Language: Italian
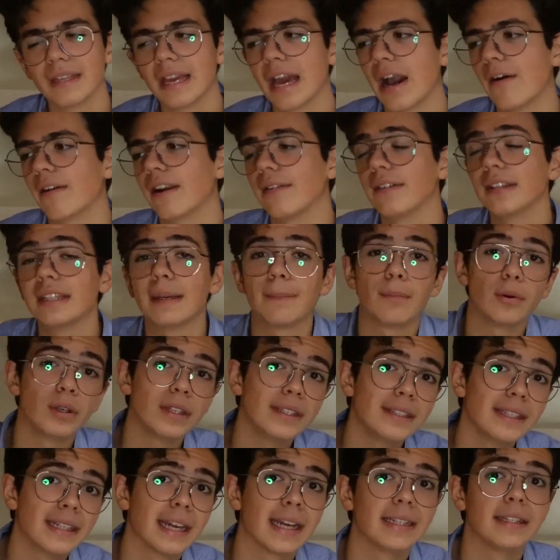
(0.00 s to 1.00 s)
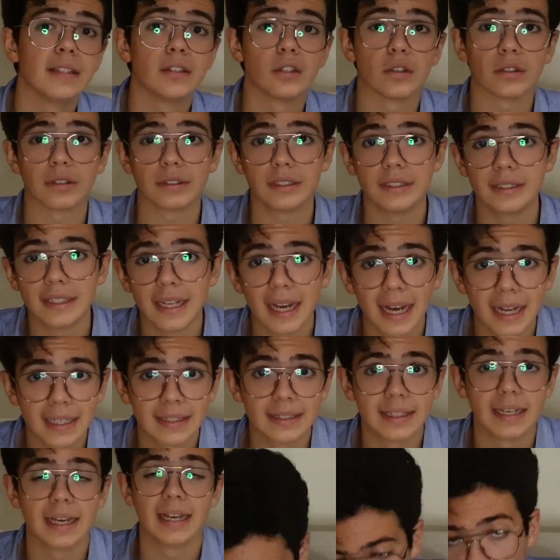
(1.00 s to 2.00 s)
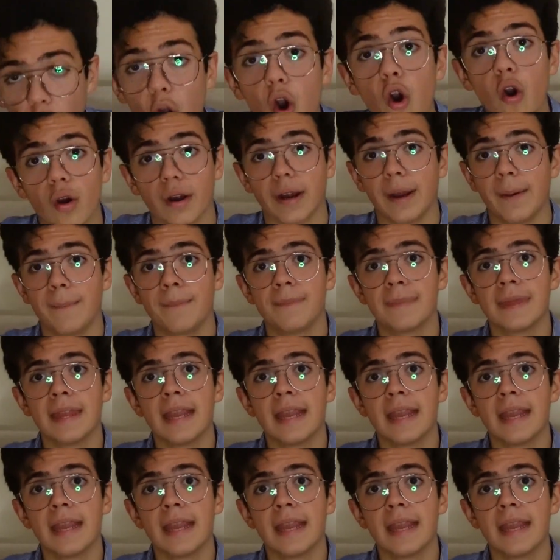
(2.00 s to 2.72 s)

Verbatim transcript: a una vita politica disordinata. Ora,